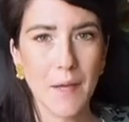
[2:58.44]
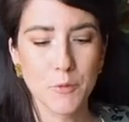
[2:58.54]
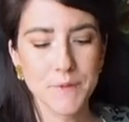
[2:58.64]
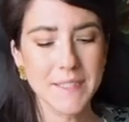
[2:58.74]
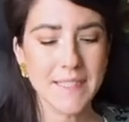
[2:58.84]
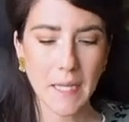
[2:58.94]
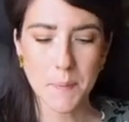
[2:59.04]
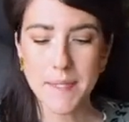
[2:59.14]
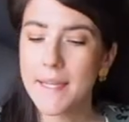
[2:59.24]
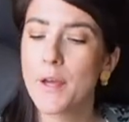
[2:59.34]
à mon petit
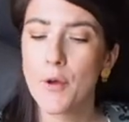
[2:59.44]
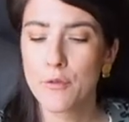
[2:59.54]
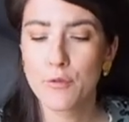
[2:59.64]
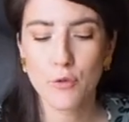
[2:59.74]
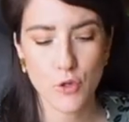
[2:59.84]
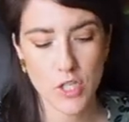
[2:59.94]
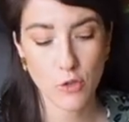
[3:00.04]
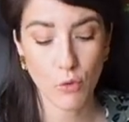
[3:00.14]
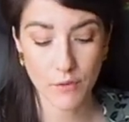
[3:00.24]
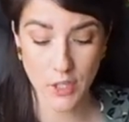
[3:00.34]
trépied donc, que j'ai
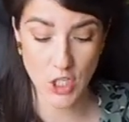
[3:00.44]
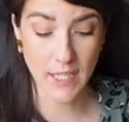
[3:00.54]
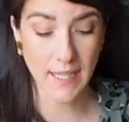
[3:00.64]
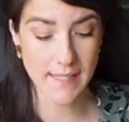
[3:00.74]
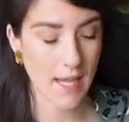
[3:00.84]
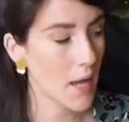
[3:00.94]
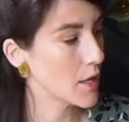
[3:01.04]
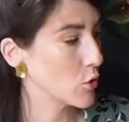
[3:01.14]
trouvé chez Casa, et